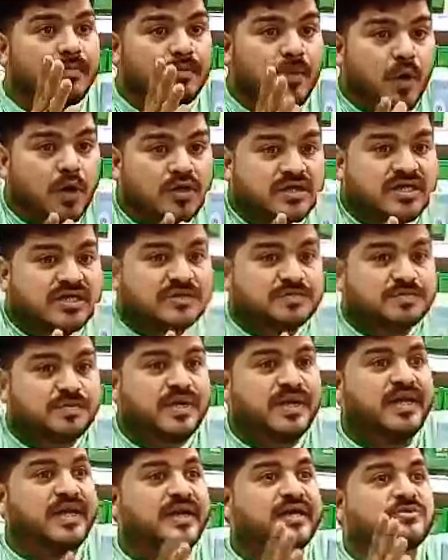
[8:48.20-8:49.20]
एमोल
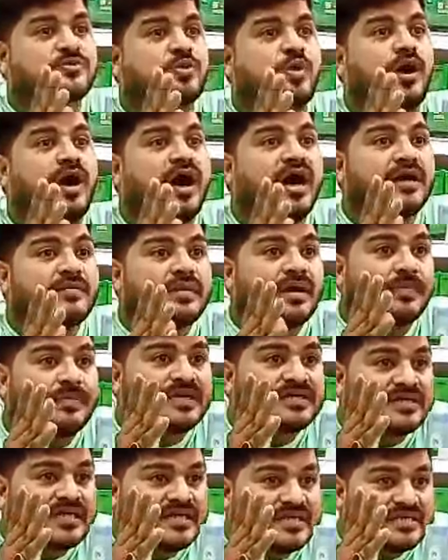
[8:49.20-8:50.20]
डिस्प्ले 108
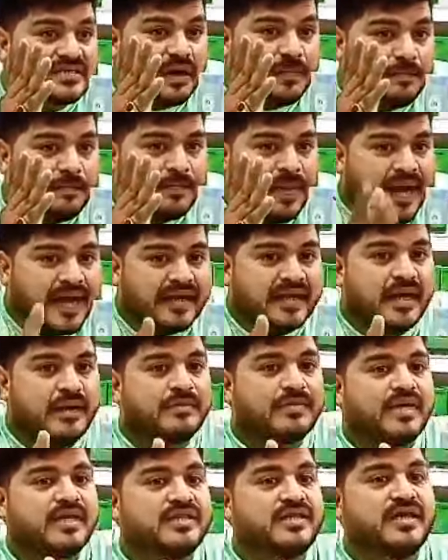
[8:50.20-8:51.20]
मेगापिक्सल इसका बैक
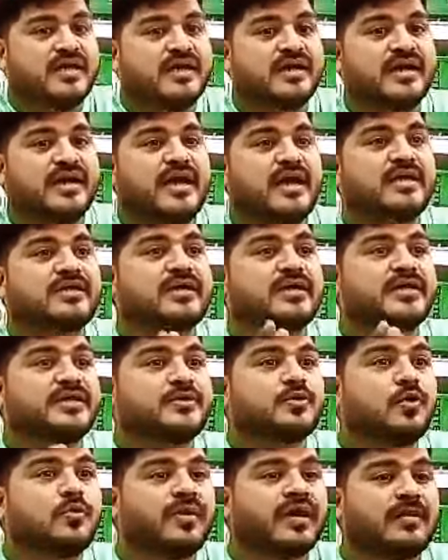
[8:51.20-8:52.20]
कैमरा दिया गया है
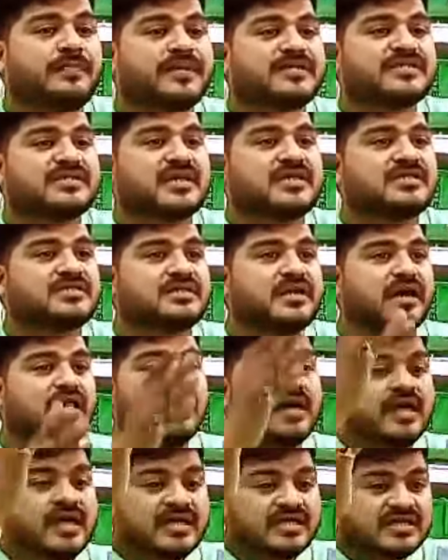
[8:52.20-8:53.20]
32 मेगापिक्सल इसका
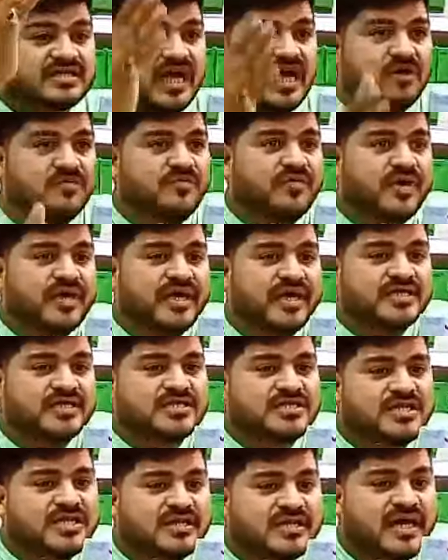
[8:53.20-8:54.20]
सेल्फी है
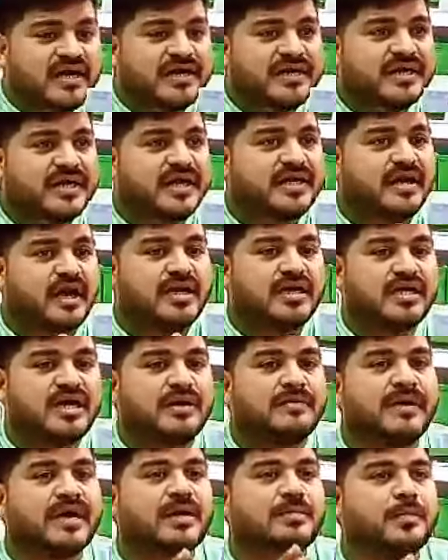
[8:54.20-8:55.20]
जी
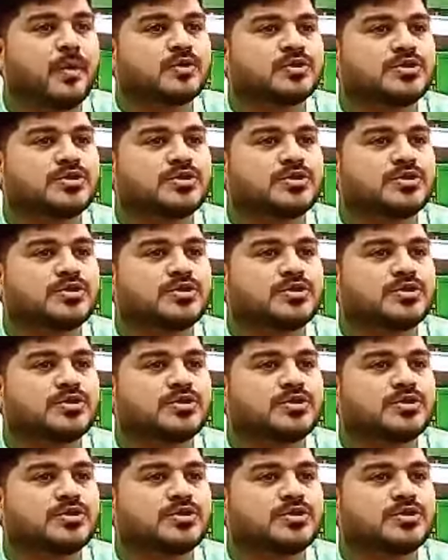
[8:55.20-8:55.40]
अल्टीमेट